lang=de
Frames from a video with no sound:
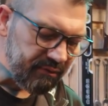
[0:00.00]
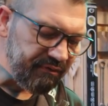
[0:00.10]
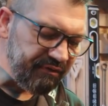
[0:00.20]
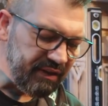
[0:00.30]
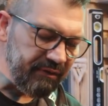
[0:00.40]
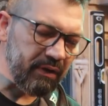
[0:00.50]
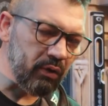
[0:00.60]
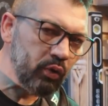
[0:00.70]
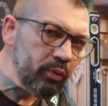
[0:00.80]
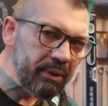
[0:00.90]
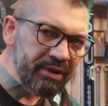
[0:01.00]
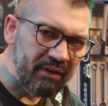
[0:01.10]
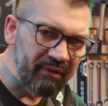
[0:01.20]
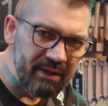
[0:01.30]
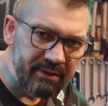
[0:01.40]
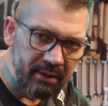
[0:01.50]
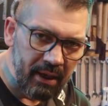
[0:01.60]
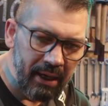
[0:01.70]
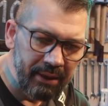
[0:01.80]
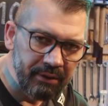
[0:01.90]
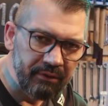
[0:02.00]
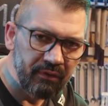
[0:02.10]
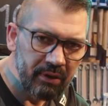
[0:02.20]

Wie wir üblicherweise einen